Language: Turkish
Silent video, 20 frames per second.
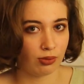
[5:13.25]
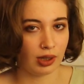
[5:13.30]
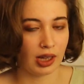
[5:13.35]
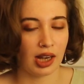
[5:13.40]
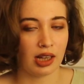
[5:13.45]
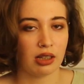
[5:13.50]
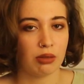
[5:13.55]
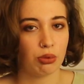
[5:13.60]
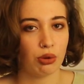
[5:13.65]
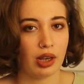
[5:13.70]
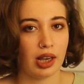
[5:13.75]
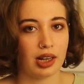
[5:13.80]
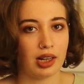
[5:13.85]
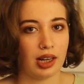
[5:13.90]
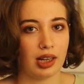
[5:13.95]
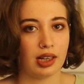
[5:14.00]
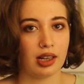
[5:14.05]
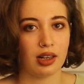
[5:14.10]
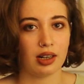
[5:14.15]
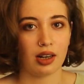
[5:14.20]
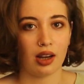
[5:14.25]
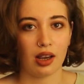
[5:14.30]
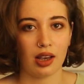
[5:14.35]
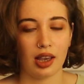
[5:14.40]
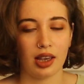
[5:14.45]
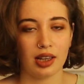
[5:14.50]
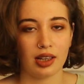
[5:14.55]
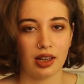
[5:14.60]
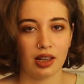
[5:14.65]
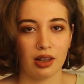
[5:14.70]
Yani bu erek,
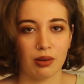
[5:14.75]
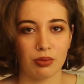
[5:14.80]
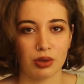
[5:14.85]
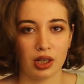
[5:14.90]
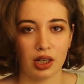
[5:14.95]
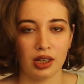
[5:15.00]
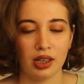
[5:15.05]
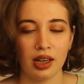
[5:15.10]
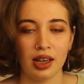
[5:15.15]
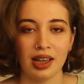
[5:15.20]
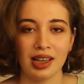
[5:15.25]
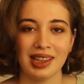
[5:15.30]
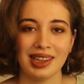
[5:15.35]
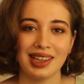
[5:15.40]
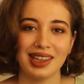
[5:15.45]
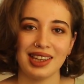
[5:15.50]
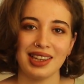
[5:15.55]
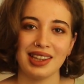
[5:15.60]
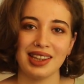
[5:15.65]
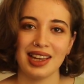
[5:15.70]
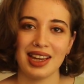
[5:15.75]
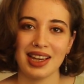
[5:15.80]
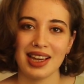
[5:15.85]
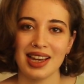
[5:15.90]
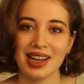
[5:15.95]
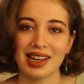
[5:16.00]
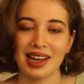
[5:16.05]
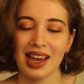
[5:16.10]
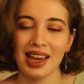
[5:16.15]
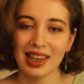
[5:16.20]
arak, eki dediğim şey de
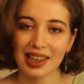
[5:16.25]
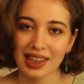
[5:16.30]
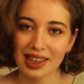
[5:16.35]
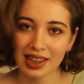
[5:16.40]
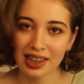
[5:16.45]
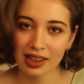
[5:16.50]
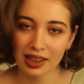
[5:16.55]
dinleyerek